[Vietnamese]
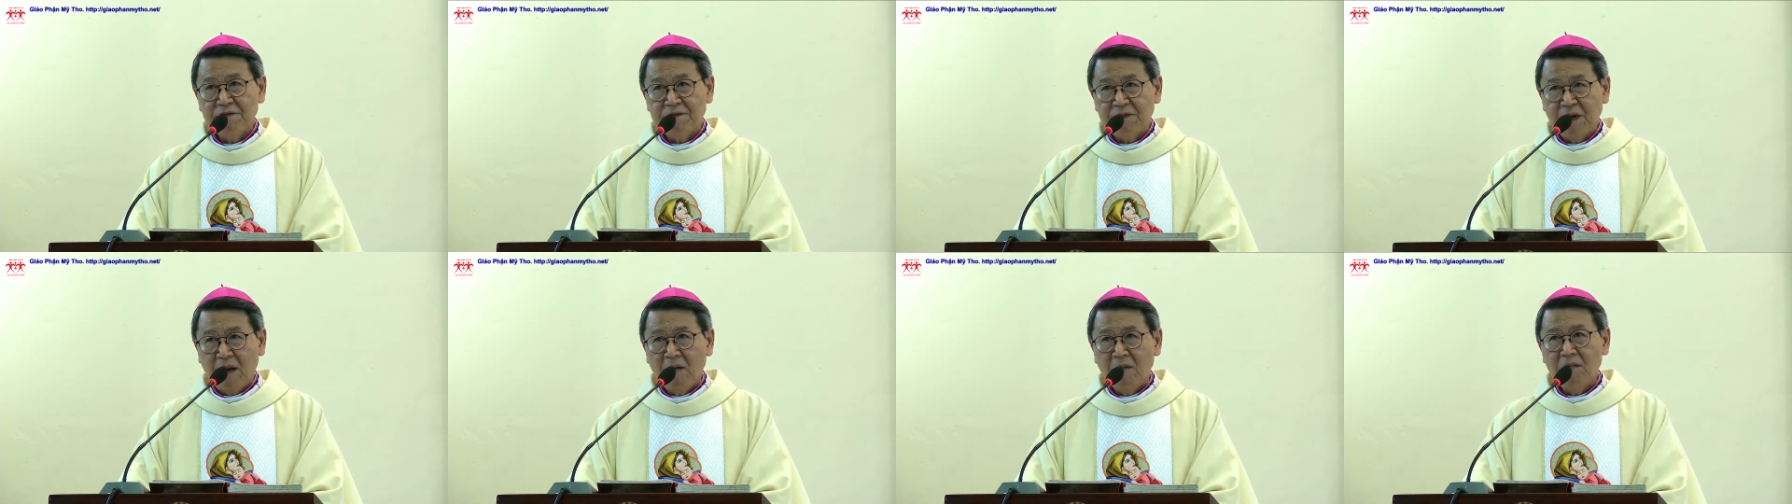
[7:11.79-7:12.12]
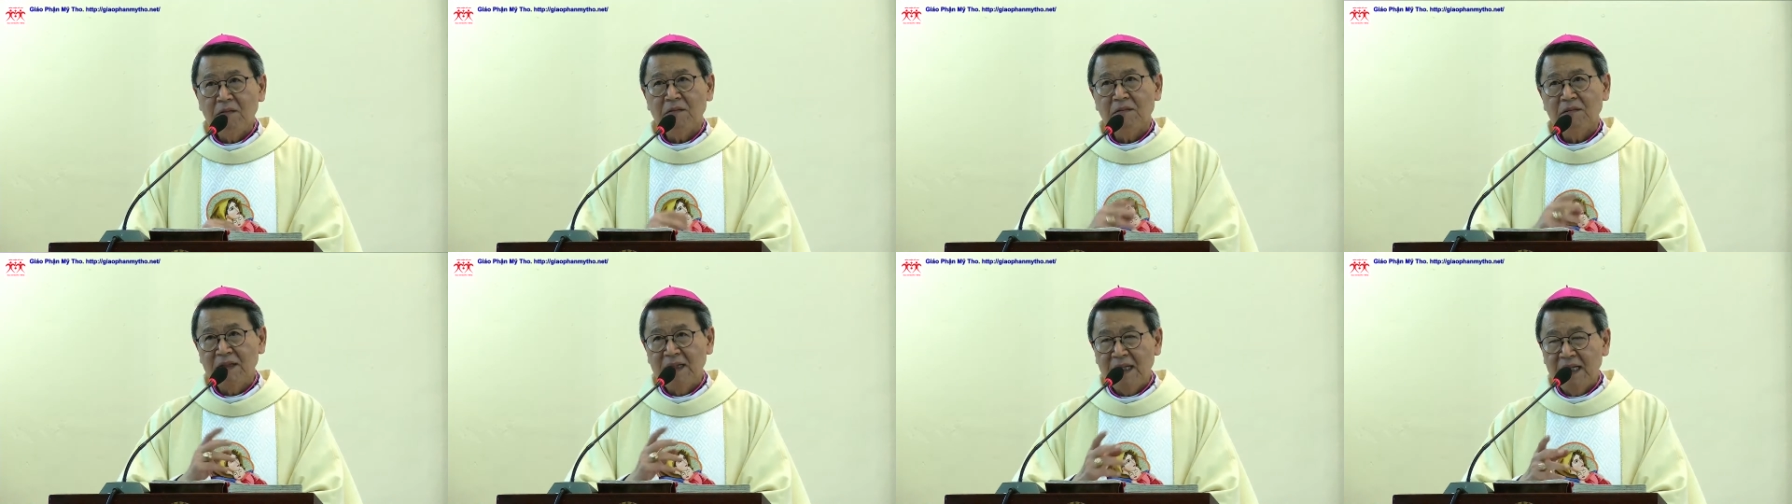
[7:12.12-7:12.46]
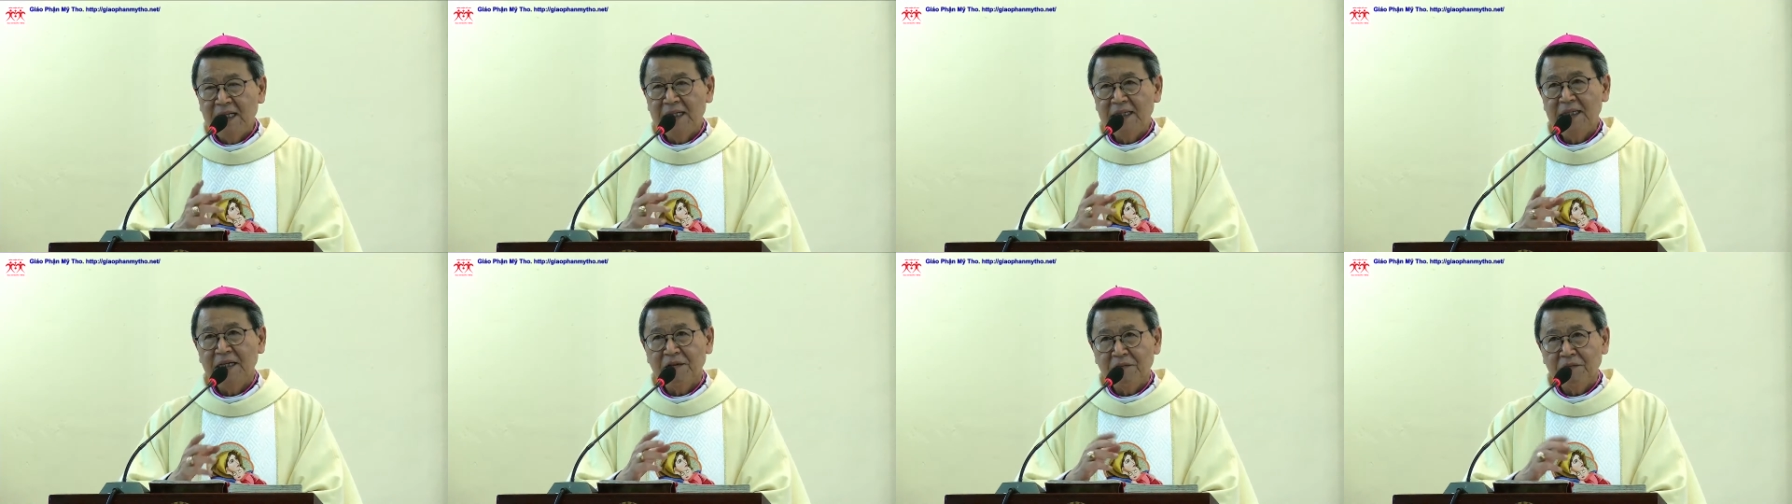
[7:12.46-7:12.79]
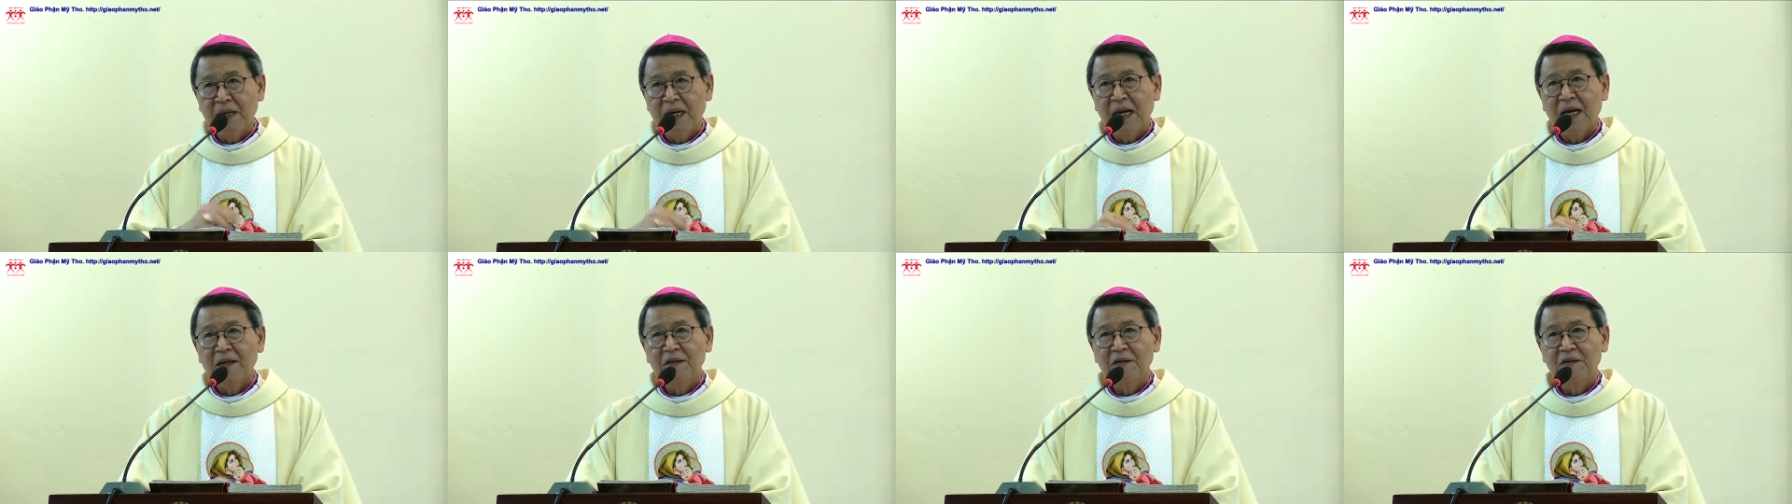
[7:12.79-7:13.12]
vọng lễ Đức
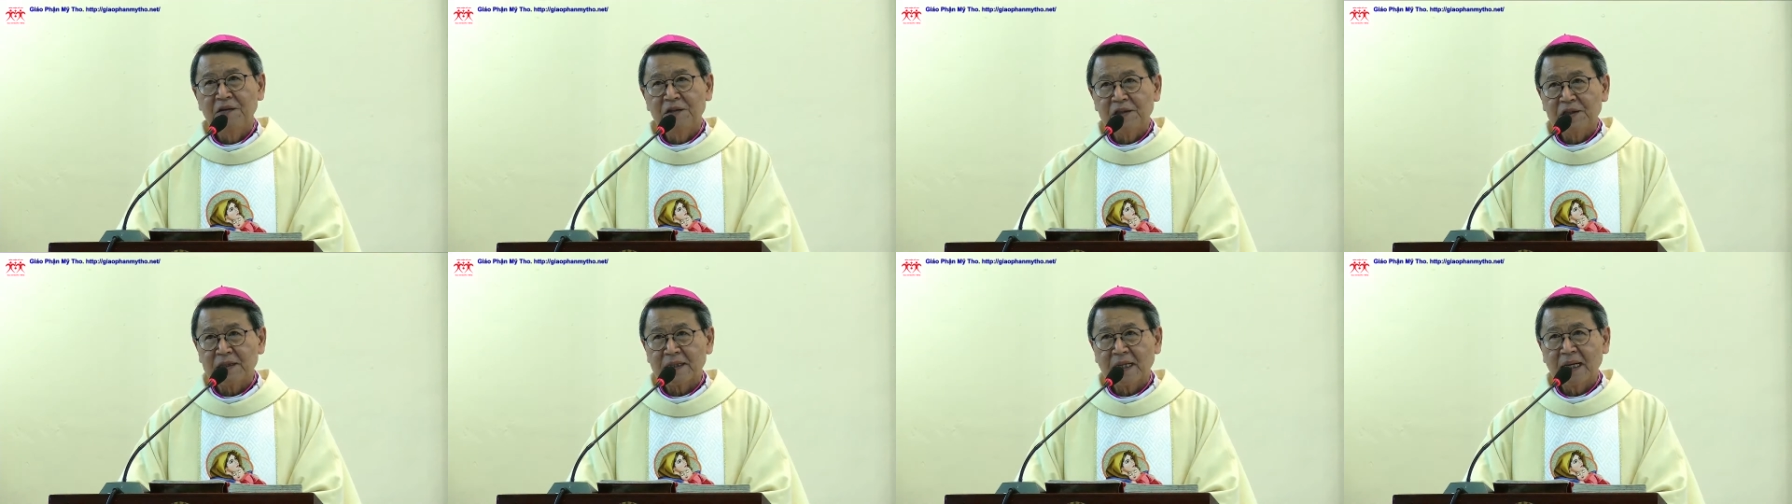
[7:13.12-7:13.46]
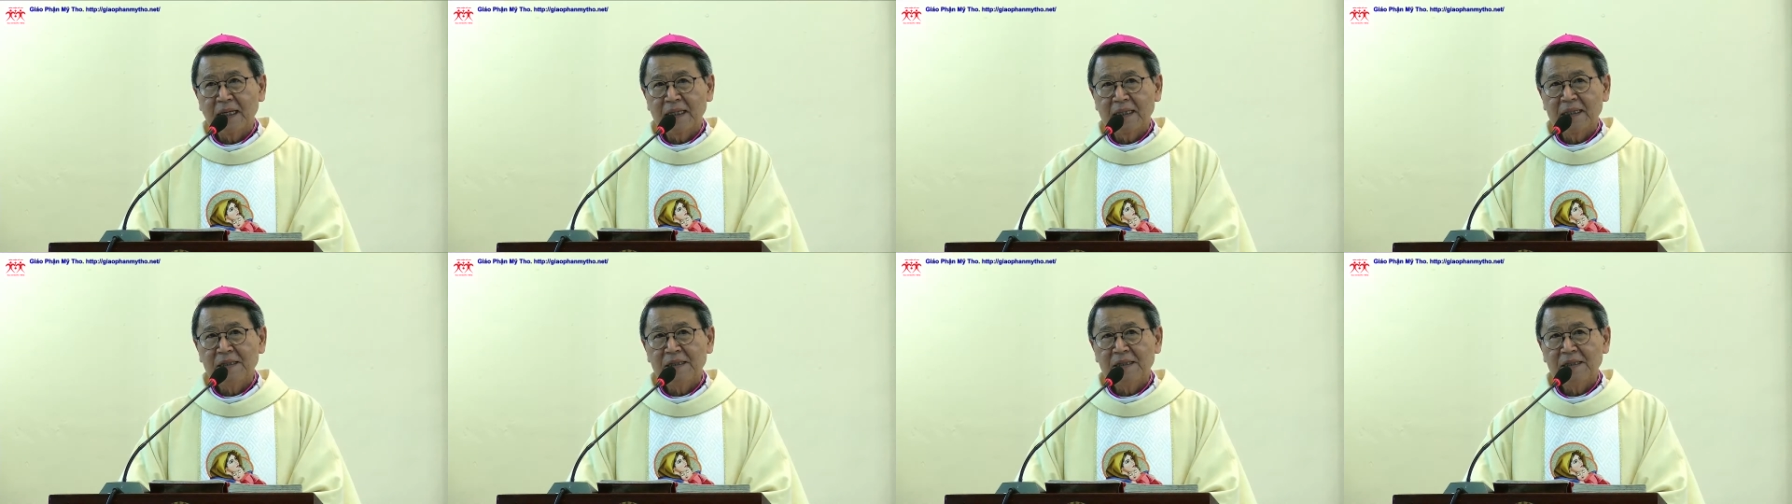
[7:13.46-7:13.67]
Mẹ hồn xác